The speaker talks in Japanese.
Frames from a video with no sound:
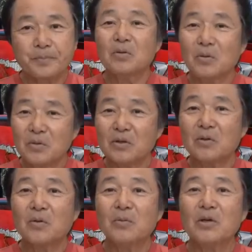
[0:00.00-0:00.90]
特に
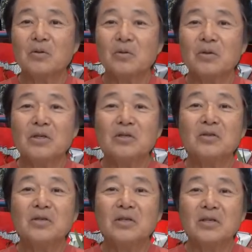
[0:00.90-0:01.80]
透明度のいい
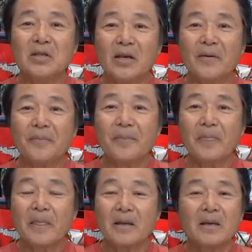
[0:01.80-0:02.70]
水域で、
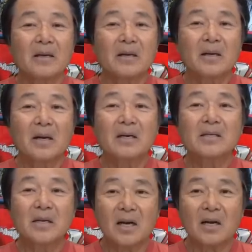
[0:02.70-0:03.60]

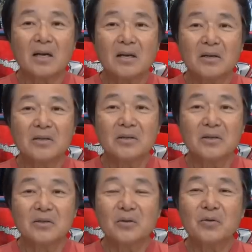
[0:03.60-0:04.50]
風が、
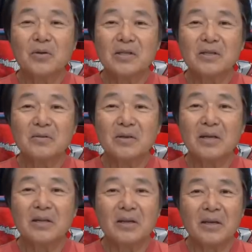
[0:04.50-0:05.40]
そよ風ぐら
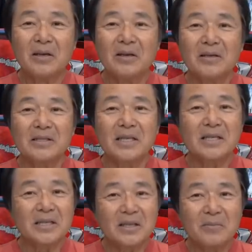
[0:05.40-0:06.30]
いで、さ
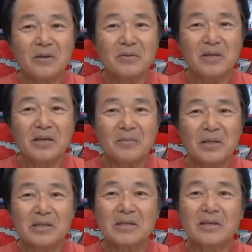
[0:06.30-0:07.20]
ざ波ぐらいま
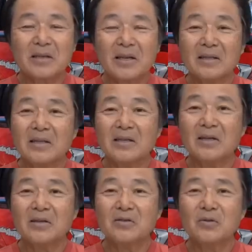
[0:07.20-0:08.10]
でしか立ってい
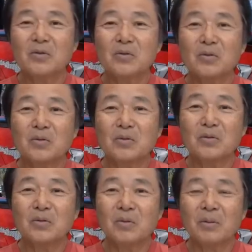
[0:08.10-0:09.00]
ない状況って
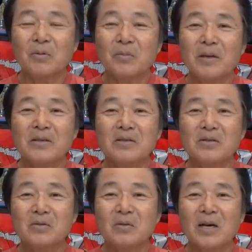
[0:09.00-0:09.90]
いうのは、もう
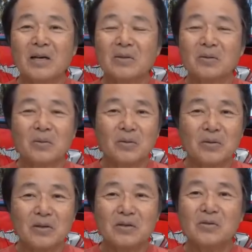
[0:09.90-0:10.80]
ペンシルは圧倒
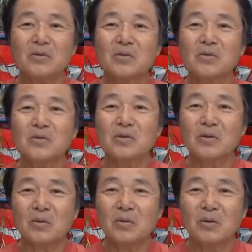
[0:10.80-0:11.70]
的にその強
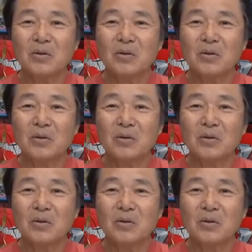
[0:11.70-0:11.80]
さを